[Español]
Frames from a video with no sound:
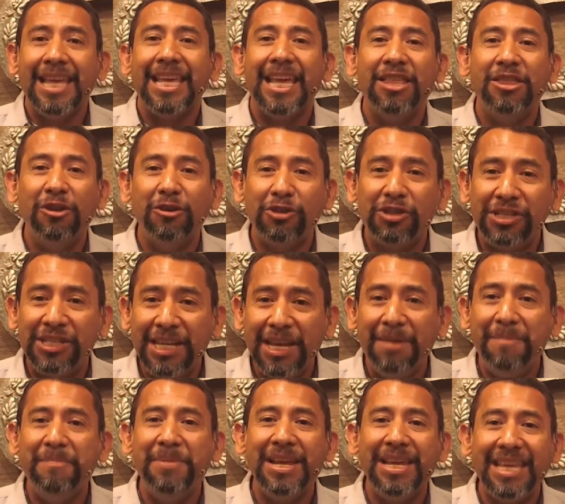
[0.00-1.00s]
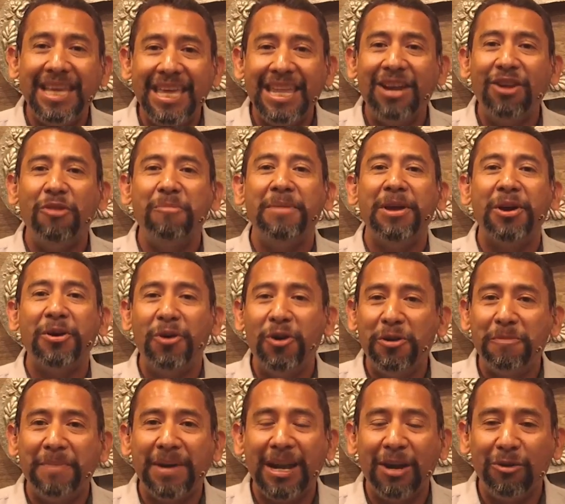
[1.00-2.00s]
que Dios siempre quiere lo
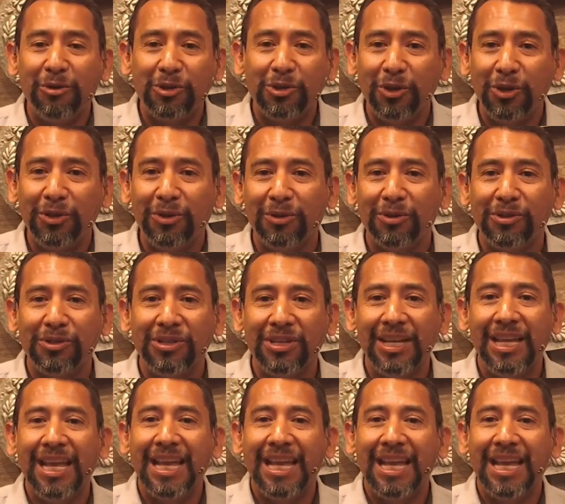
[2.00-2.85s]
mejor para nosotros.